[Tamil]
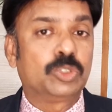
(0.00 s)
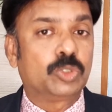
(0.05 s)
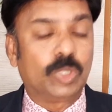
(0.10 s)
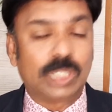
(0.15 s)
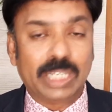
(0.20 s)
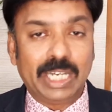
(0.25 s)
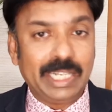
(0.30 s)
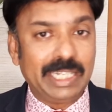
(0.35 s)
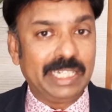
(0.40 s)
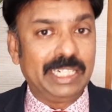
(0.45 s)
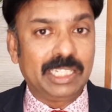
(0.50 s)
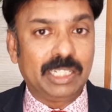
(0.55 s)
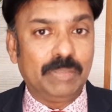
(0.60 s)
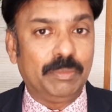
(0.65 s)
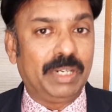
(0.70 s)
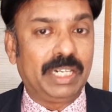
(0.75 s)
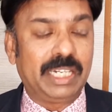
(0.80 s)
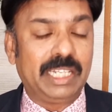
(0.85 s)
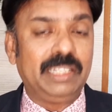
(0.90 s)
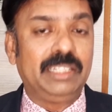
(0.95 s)
ஸோ நான் எடுக்க
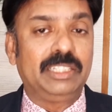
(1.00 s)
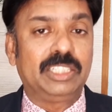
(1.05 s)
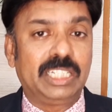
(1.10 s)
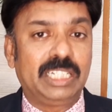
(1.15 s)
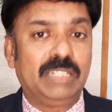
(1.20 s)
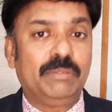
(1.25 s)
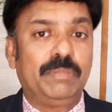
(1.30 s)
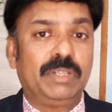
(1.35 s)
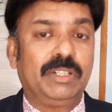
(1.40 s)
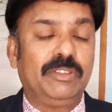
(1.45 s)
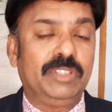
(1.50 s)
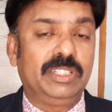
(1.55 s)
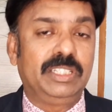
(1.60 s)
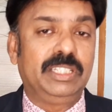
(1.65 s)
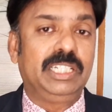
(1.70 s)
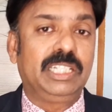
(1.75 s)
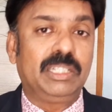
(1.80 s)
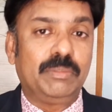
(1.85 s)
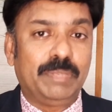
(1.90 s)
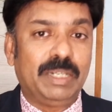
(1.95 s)
மாட்டேன் இந்த நம்பரை
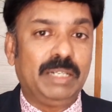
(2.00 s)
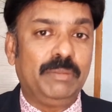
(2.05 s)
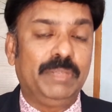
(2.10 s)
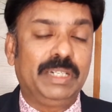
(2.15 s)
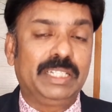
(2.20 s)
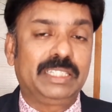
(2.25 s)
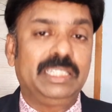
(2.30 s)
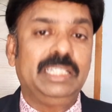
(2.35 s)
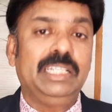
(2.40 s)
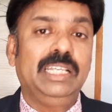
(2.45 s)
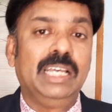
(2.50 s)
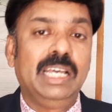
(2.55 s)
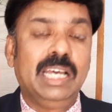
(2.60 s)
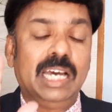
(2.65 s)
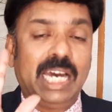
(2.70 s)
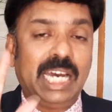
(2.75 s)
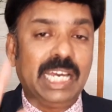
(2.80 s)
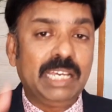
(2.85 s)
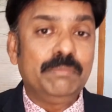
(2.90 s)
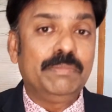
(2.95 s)
வந்து நீங்கள் பயன்படுத்தி
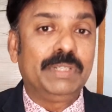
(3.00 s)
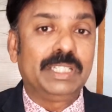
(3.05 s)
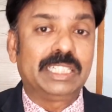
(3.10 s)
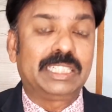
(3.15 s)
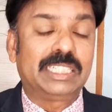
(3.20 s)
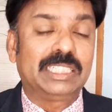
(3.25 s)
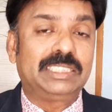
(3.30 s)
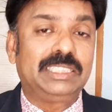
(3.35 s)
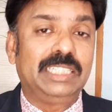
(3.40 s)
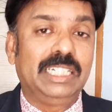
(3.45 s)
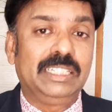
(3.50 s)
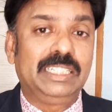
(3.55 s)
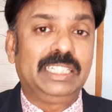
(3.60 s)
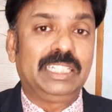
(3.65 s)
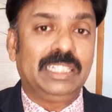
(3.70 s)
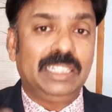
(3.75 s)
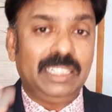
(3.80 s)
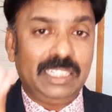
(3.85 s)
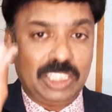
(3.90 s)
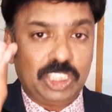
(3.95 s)
ஐம்பது டெஸ்ட்
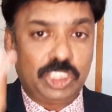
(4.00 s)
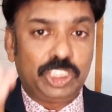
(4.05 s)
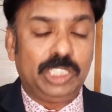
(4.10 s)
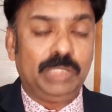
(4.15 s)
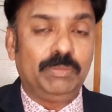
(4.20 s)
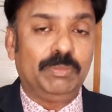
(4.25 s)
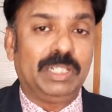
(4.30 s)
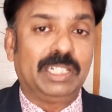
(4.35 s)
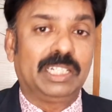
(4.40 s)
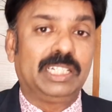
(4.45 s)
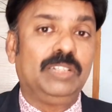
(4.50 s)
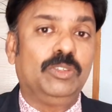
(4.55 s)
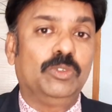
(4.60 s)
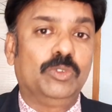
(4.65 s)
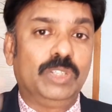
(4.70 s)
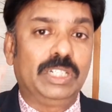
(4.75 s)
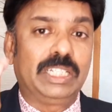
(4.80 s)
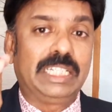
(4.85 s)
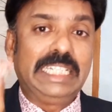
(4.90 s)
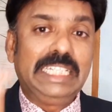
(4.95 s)
எழுதினீங்கன்னா நிச்சயமாக
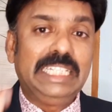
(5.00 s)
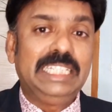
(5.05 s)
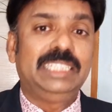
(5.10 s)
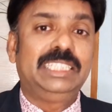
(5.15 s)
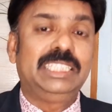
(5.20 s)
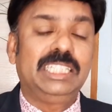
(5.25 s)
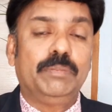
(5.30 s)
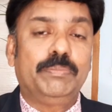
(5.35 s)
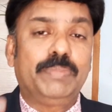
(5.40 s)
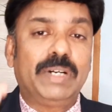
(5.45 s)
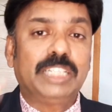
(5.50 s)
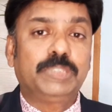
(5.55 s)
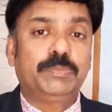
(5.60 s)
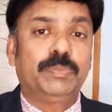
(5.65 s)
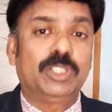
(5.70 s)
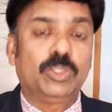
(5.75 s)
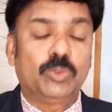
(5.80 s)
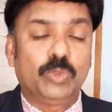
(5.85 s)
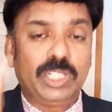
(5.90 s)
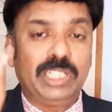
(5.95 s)
உங்களுக்கு ஈஸியாக பாஸ்
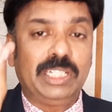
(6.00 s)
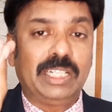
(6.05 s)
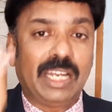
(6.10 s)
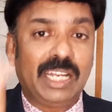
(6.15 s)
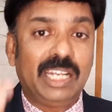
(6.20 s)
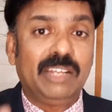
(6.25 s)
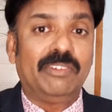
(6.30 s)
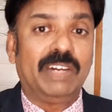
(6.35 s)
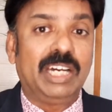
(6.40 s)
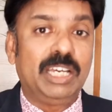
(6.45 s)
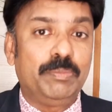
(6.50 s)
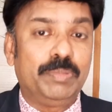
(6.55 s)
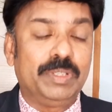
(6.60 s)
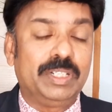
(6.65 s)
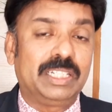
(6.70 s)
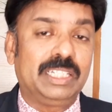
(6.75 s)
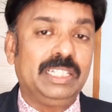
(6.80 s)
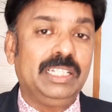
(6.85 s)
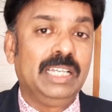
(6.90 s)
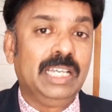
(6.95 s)
பண்ணக்கூடிய நல்ல வாய்ப்பு
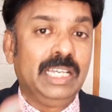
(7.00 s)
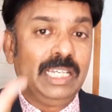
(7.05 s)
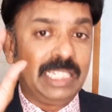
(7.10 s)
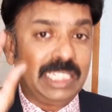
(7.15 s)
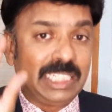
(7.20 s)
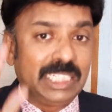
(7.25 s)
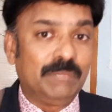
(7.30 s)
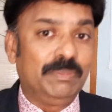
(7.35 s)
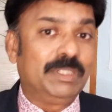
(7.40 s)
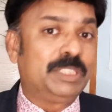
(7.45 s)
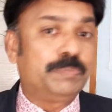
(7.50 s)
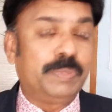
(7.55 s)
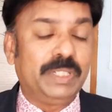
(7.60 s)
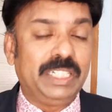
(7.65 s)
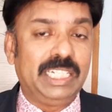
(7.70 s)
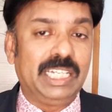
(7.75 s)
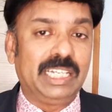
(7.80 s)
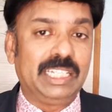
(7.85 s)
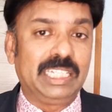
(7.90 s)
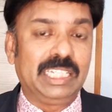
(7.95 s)
இருக்குது இதை மிஸ்
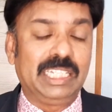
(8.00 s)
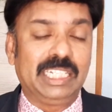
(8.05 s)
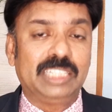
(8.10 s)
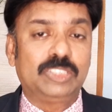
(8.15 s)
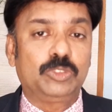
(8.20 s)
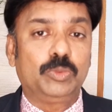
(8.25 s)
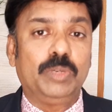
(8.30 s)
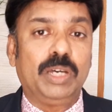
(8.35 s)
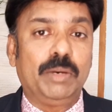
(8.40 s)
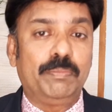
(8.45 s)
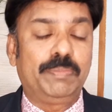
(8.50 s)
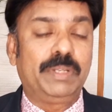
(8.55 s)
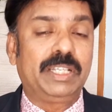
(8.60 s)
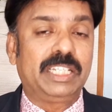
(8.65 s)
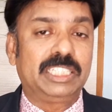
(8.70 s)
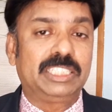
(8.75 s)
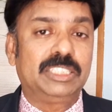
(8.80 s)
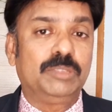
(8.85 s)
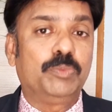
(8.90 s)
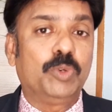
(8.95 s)
பண்ணிட்டாதீங்க ஏன்னா சும்மா
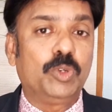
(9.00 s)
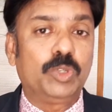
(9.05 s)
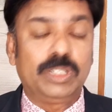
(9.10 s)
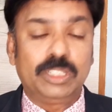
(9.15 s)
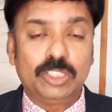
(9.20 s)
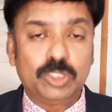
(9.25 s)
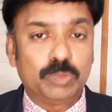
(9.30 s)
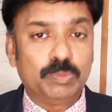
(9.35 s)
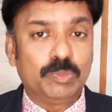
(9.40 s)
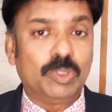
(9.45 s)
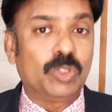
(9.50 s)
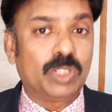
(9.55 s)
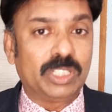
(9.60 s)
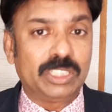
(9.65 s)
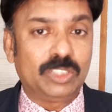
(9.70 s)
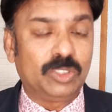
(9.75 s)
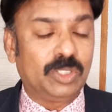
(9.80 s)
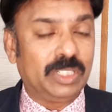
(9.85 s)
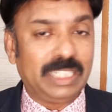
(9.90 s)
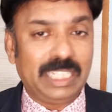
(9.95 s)
அப்ளிகேஷன் போட்டுட்டு சும்மா
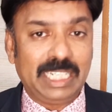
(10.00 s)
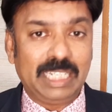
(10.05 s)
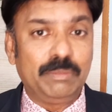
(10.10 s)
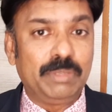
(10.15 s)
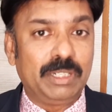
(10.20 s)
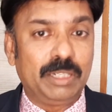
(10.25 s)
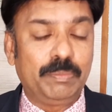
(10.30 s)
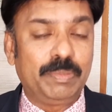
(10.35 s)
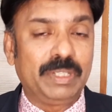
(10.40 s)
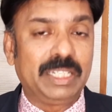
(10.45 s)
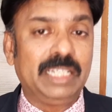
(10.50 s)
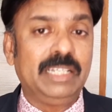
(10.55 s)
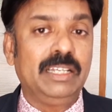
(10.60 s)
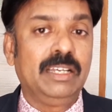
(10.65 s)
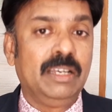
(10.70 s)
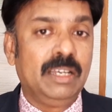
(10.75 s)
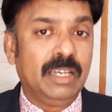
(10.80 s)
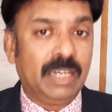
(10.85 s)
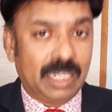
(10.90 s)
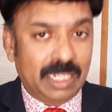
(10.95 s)
உட்காந்துருக்கவங்க நிறைய பேர் இருப்பீங்க
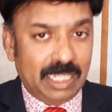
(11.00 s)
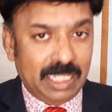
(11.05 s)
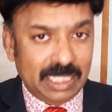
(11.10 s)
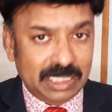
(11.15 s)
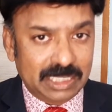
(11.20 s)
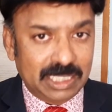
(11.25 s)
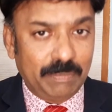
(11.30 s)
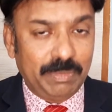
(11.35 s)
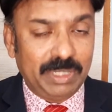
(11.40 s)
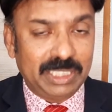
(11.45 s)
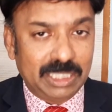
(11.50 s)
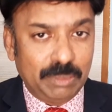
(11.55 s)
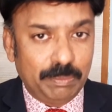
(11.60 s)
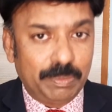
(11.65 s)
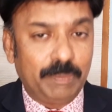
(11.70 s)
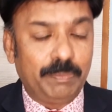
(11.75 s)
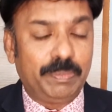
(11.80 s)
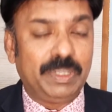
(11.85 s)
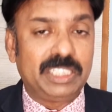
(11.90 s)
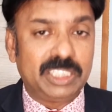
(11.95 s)
ஆனால் எக்ஸாமினேஷன்
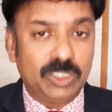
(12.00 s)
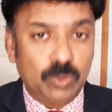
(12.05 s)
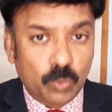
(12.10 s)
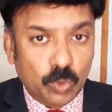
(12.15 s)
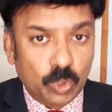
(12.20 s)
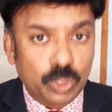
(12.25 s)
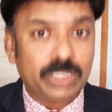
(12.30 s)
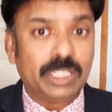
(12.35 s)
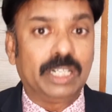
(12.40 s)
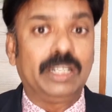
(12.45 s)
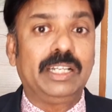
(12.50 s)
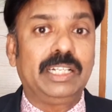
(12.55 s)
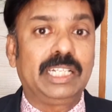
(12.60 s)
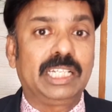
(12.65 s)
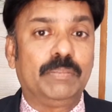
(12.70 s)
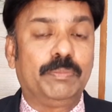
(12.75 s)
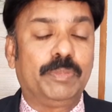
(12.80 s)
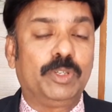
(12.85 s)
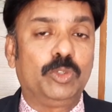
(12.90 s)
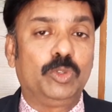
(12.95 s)
ப்ரிப்பரேஷன் ஒரிஜினலாக
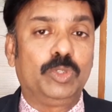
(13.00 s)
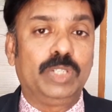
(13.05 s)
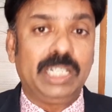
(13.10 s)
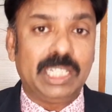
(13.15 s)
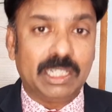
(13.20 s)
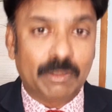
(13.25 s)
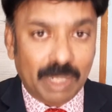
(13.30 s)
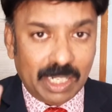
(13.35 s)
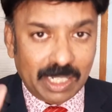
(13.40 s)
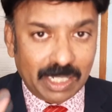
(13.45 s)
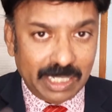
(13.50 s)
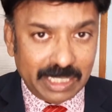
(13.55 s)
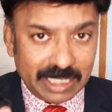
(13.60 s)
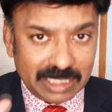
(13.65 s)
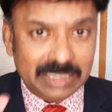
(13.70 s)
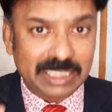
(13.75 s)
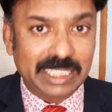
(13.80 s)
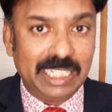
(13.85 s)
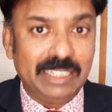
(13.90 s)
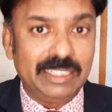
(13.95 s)
நீங்கள் பண்ணணும்னா நீங்கள் மாடல்
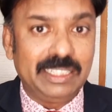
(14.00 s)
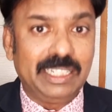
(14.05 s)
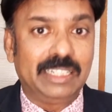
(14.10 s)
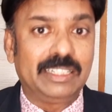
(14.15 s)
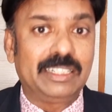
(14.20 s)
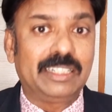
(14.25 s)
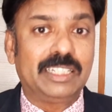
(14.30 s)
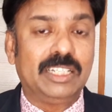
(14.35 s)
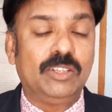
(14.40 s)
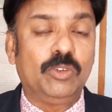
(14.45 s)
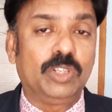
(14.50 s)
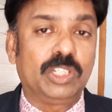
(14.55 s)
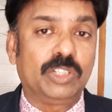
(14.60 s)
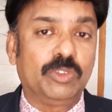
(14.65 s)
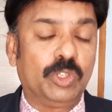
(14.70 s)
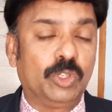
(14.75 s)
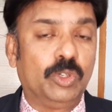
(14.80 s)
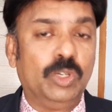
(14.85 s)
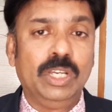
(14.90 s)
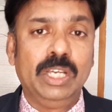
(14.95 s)
டெஸ்ட் எழுத எழுத தான்
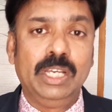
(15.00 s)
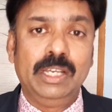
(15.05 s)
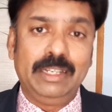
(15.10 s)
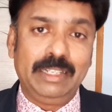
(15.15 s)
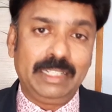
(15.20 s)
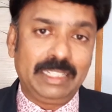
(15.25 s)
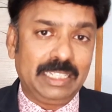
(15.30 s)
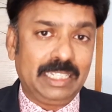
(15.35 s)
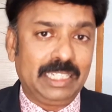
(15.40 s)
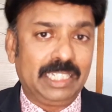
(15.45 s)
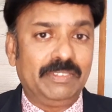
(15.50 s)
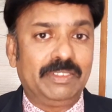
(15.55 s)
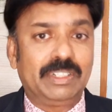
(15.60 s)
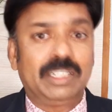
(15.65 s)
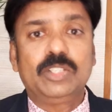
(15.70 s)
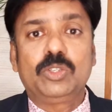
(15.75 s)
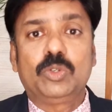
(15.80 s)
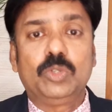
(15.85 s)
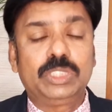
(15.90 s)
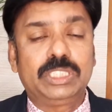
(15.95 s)
உங்களுக்கு வரும் நீங்கள் எங்கே
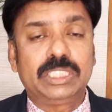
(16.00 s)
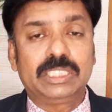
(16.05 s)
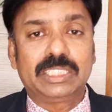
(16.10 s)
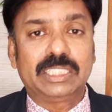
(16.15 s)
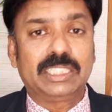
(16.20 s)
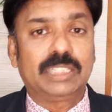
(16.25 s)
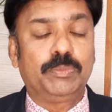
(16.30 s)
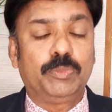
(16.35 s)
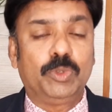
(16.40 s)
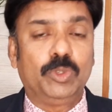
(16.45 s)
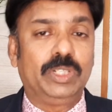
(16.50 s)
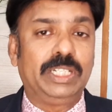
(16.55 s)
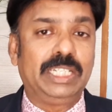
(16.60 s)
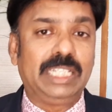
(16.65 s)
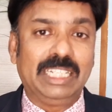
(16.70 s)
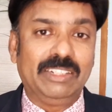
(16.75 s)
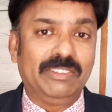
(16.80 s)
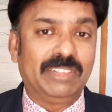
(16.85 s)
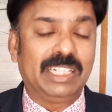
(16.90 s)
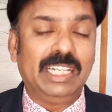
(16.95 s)
வேணாலும் கோச்சிங் சென்டர் போங்க
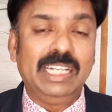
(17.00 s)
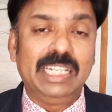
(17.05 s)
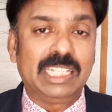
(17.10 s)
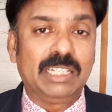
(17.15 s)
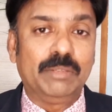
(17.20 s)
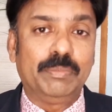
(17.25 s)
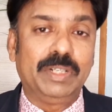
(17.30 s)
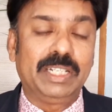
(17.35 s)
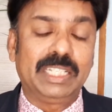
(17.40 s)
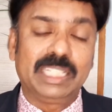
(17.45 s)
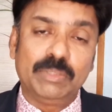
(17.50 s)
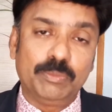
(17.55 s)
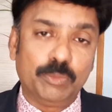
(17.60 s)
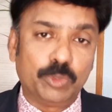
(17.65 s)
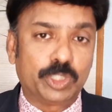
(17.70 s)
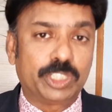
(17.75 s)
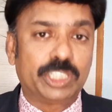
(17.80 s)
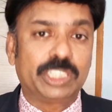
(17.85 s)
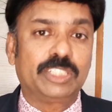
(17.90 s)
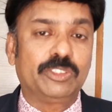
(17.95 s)
எங்கே வேணாலும் நீங்கள் படிங்க
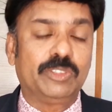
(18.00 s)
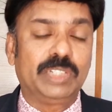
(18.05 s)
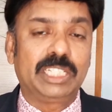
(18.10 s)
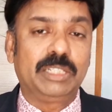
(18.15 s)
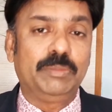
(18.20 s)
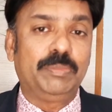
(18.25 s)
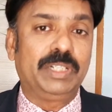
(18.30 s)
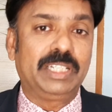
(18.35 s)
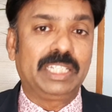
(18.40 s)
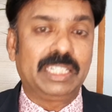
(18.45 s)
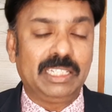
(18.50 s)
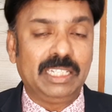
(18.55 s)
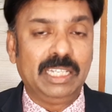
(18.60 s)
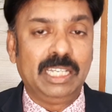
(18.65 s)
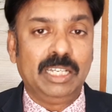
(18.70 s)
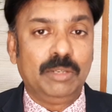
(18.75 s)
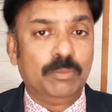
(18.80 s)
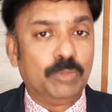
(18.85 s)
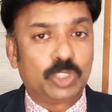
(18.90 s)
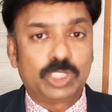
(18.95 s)
புத்தகத்தை வாங்கி படிங்க
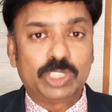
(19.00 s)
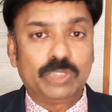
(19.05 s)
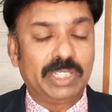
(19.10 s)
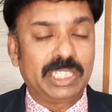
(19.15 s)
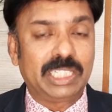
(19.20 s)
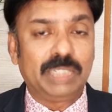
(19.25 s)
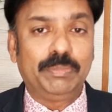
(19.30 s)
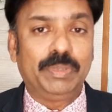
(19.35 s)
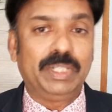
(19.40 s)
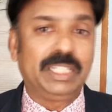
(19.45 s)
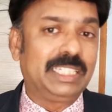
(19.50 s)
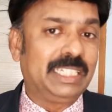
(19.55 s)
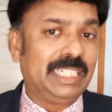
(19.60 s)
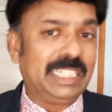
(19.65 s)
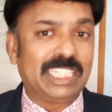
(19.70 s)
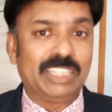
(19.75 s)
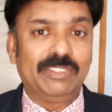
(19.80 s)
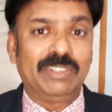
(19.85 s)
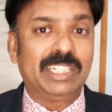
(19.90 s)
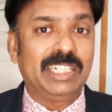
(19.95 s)
புக்ஸ் வாங்கி படிங்க
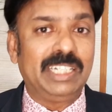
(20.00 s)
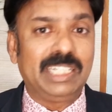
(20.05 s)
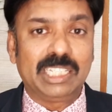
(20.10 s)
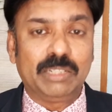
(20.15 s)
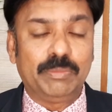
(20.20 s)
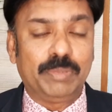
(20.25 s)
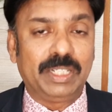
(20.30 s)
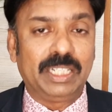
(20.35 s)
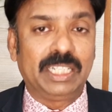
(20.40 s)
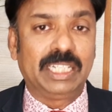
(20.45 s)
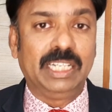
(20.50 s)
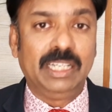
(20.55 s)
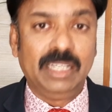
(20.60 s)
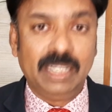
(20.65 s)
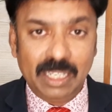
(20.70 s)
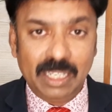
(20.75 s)
எது வேணாலும் நீங்கள் பண்ணுங்கள்